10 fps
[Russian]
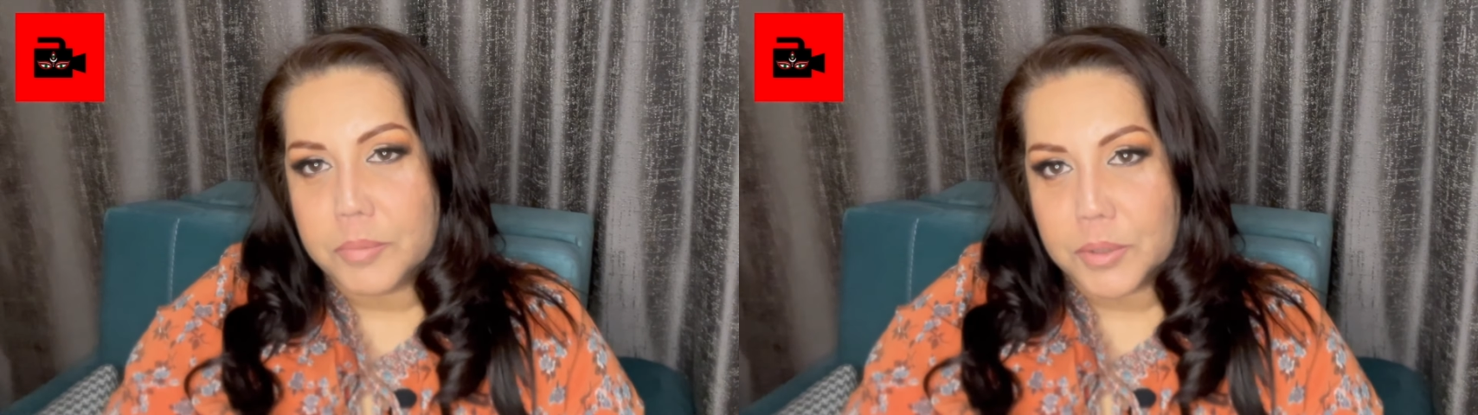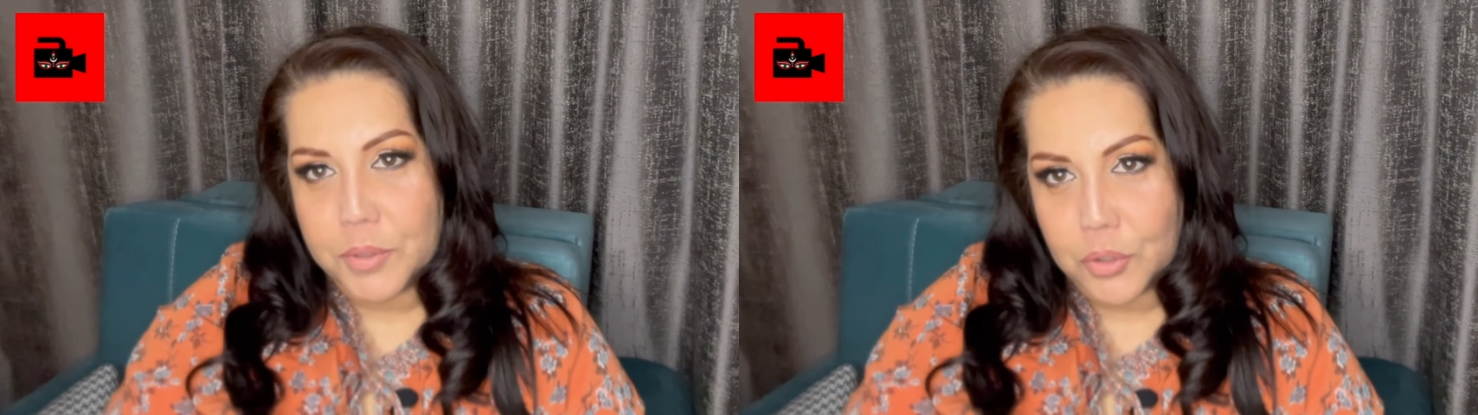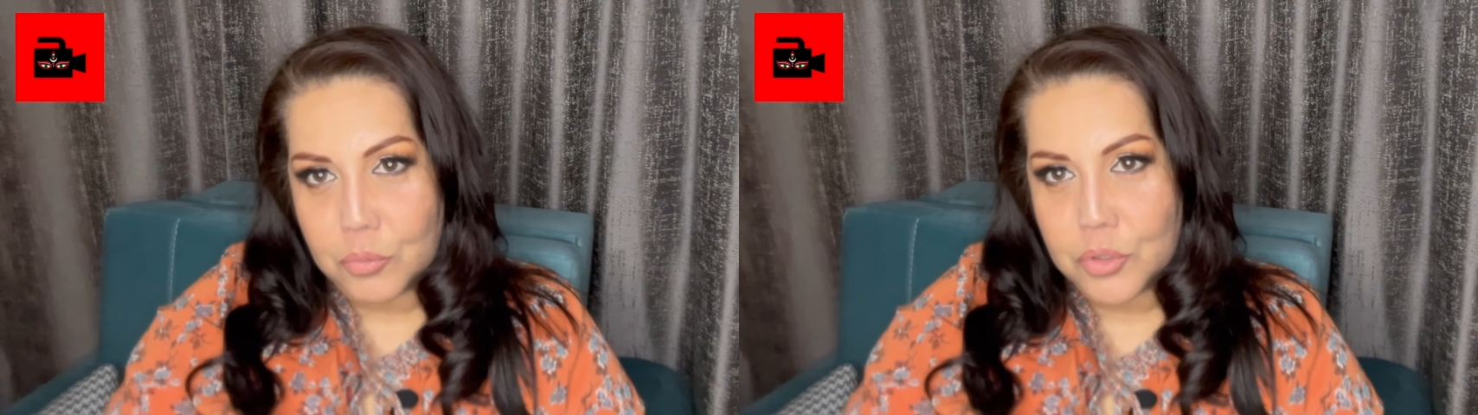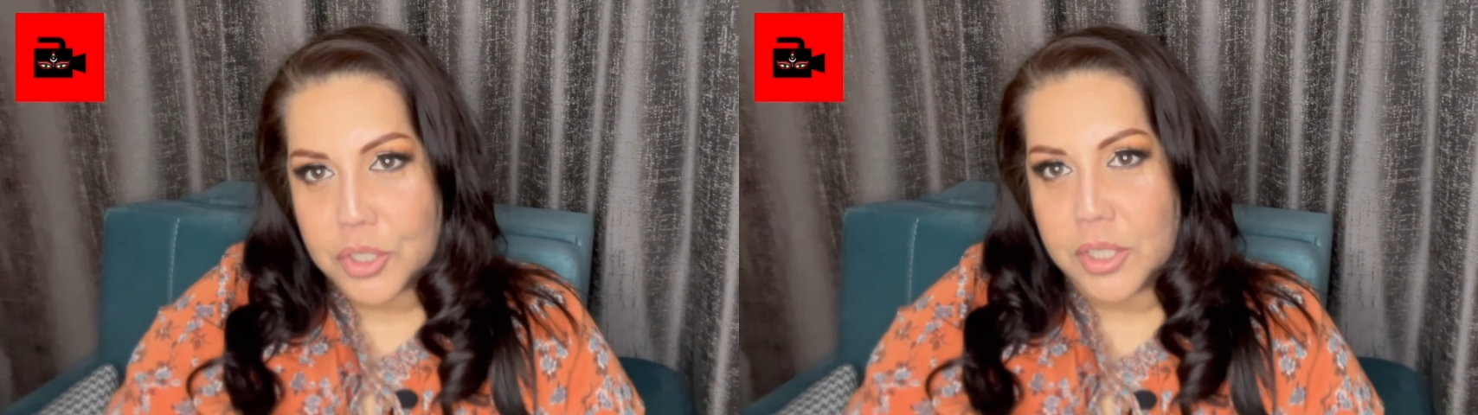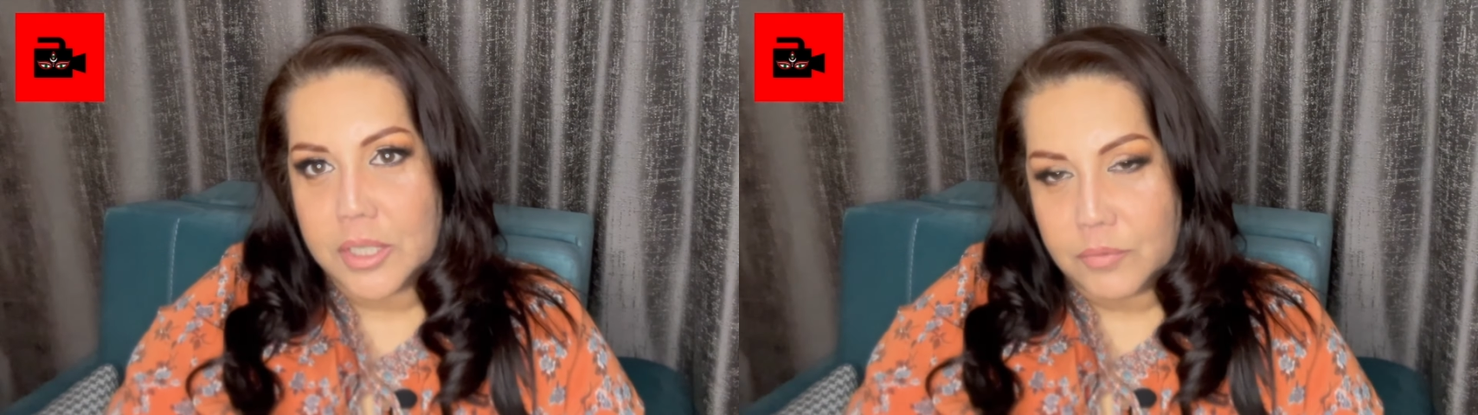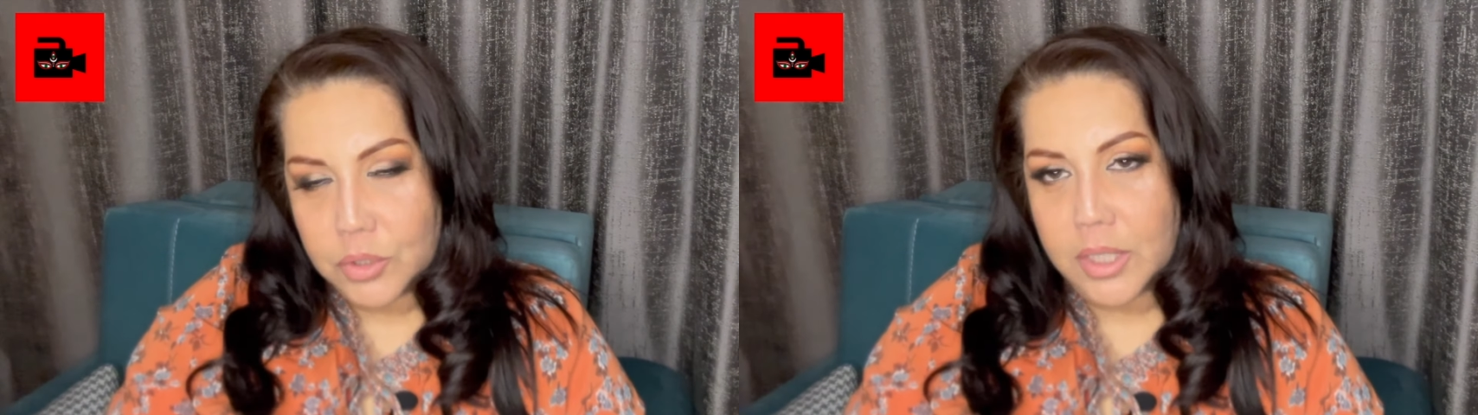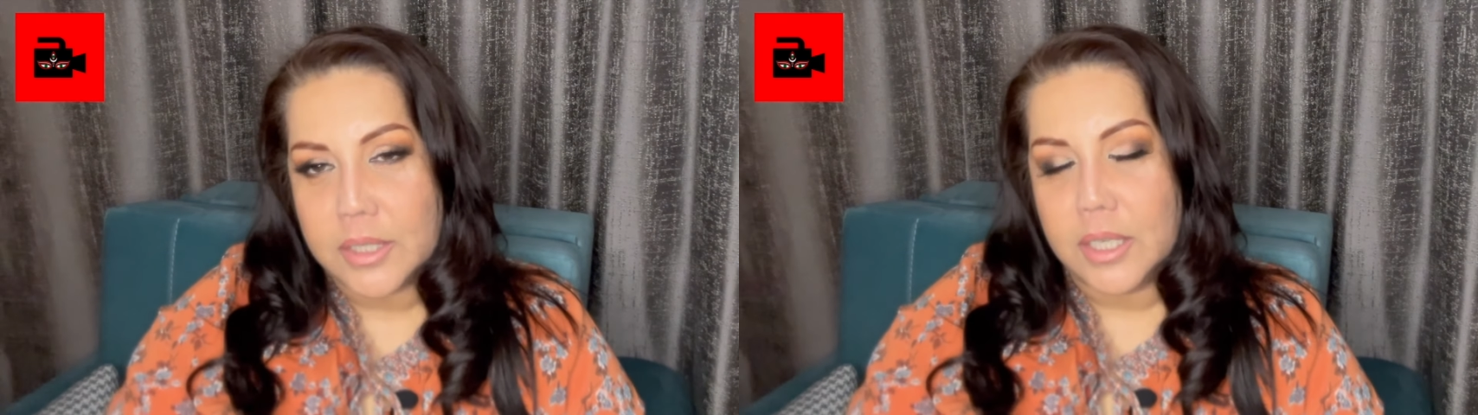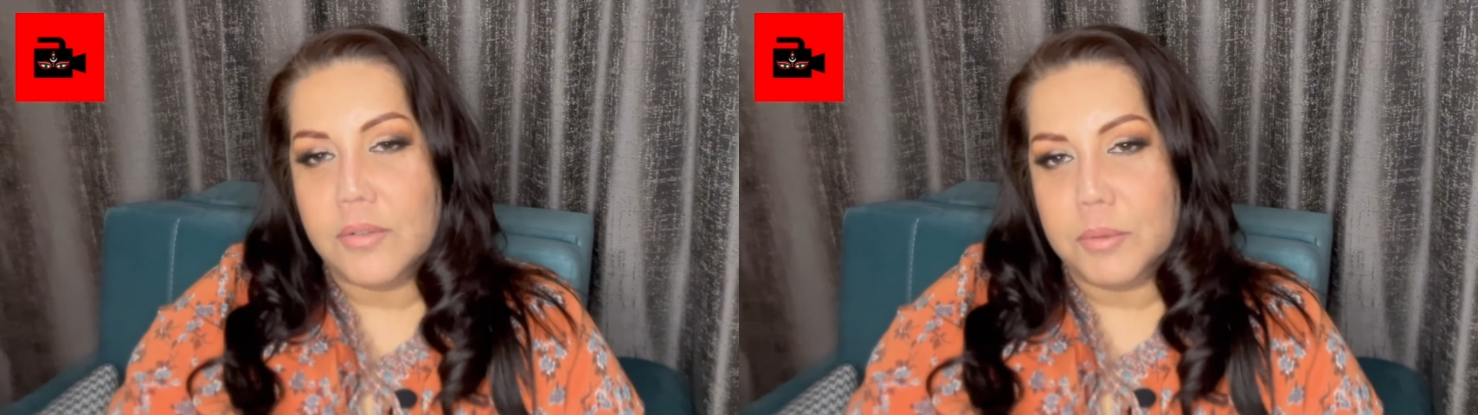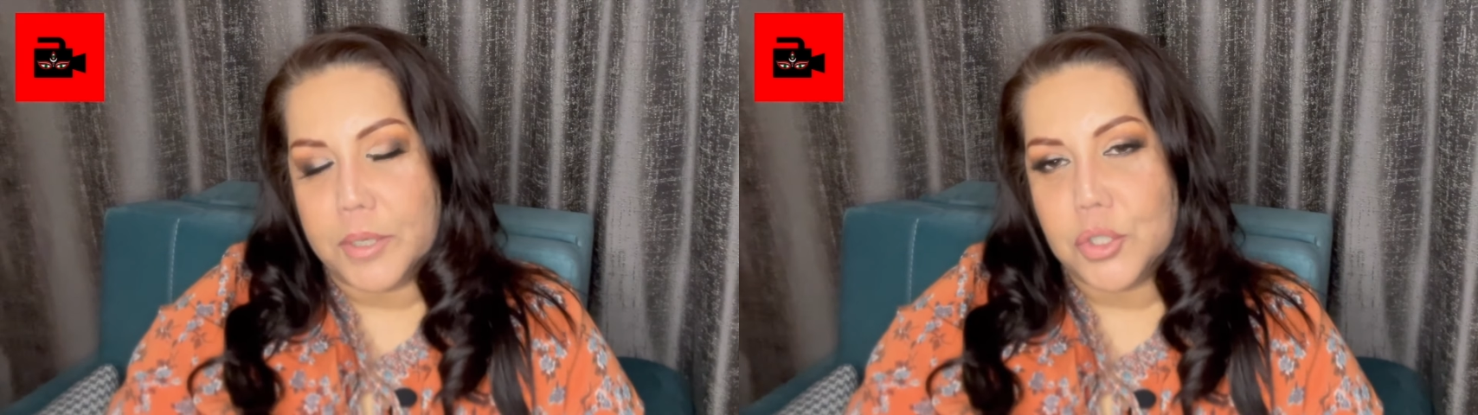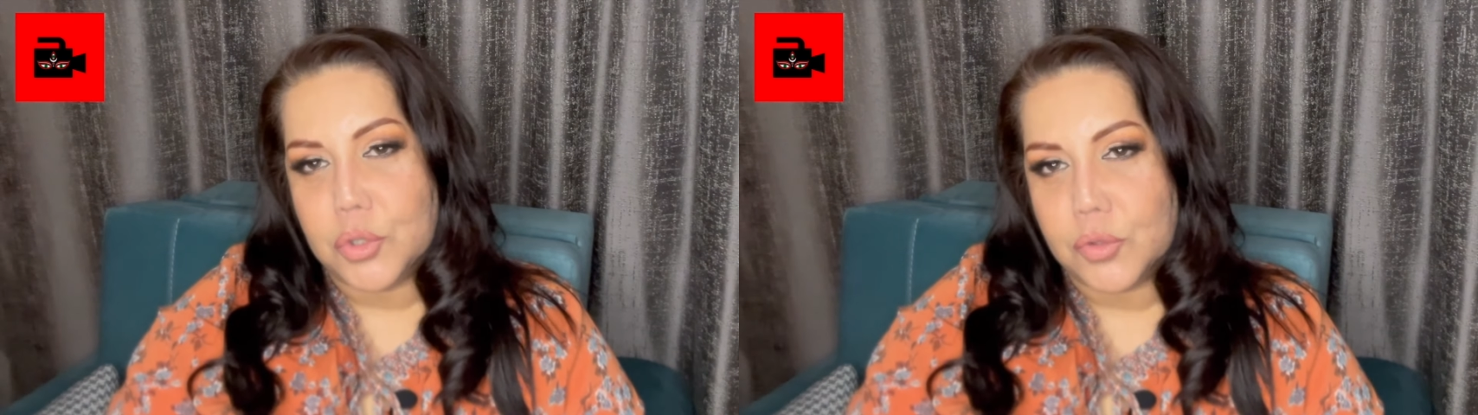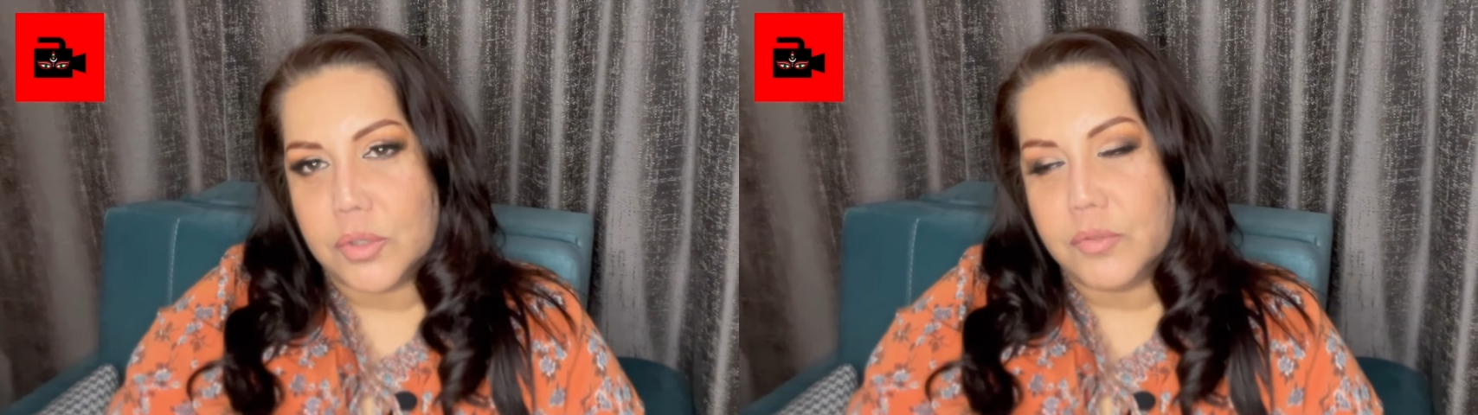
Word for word: подберем, Женя, и вот тогда вы почувствуете,